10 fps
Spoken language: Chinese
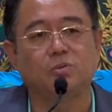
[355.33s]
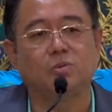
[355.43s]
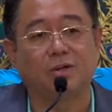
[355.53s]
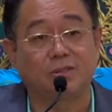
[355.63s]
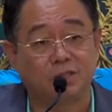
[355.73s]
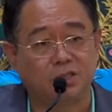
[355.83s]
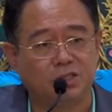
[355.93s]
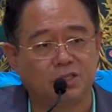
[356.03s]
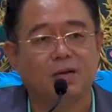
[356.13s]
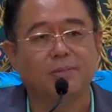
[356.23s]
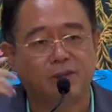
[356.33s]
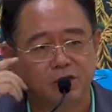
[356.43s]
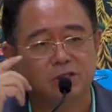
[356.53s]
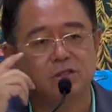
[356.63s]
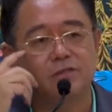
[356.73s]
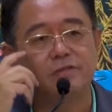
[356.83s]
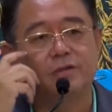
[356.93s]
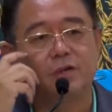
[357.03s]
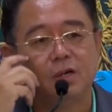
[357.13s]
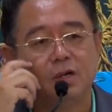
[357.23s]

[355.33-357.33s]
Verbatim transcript: 我，这是上面的师傅。